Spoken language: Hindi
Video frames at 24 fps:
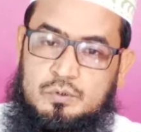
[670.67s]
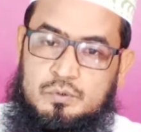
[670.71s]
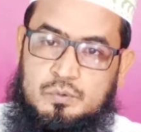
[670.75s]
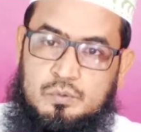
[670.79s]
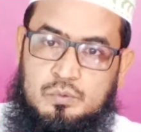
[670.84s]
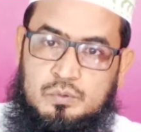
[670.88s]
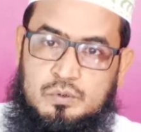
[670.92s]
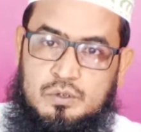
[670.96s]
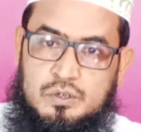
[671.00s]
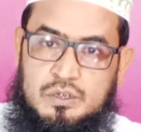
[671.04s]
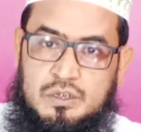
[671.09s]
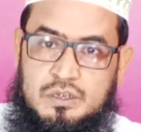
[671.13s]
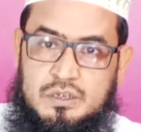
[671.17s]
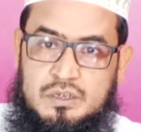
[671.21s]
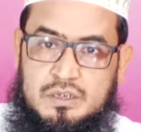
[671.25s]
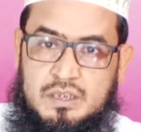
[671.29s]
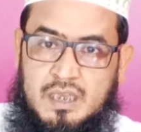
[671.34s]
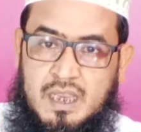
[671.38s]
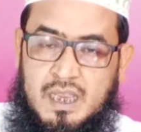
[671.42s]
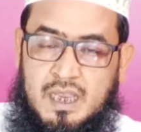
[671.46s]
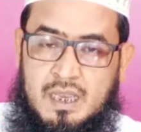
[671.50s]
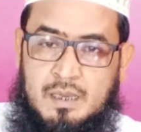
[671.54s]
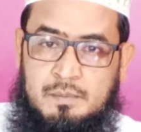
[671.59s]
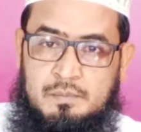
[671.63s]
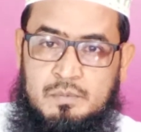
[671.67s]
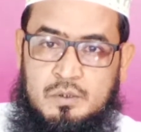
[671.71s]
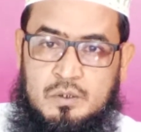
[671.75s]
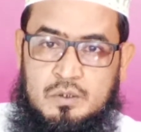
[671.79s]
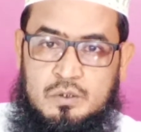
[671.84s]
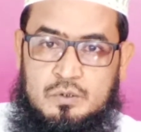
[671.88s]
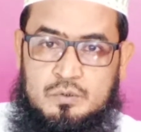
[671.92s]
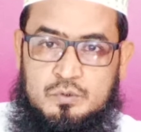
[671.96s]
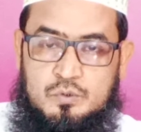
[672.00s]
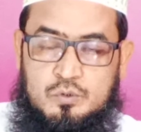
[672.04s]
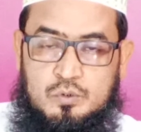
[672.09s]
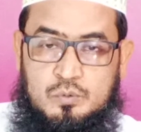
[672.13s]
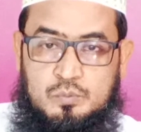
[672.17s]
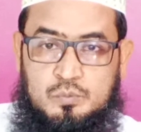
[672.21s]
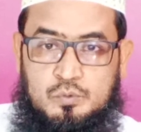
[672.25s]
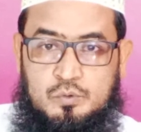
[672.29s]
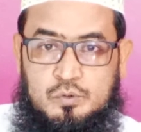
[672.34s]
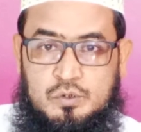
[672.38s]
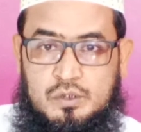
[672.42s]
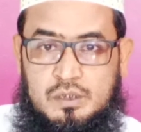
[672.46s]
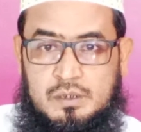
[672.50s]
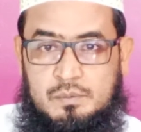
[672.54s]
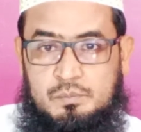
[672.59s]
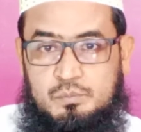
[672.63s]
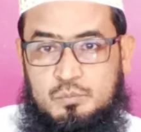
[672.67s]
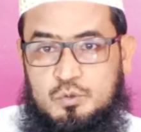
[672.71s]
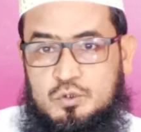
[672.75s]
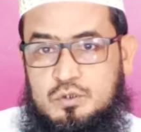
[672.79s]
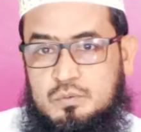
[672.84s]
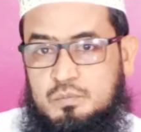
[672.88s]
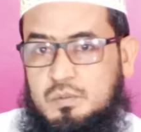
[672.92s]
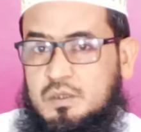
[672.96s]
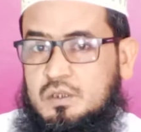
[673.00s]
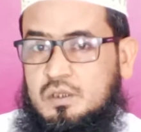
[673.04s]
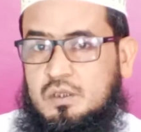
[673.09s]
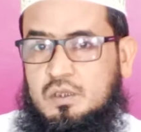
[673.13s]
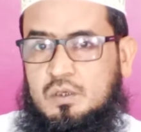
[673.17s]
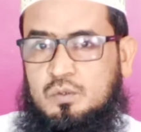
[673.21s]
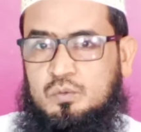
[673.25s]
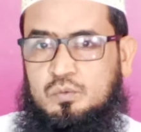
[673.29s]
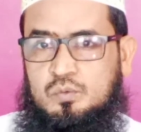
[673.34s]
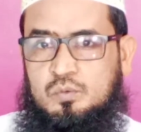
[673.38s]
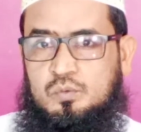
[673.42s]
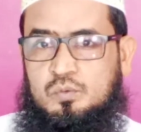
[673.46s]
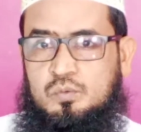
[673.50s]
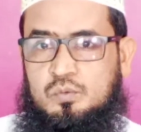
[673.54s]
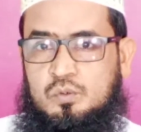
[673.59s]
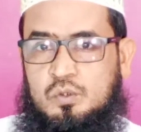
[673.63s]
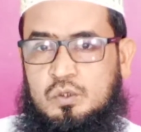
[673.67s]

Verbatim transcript: तो ईजाब सबूत मुस्बत लहू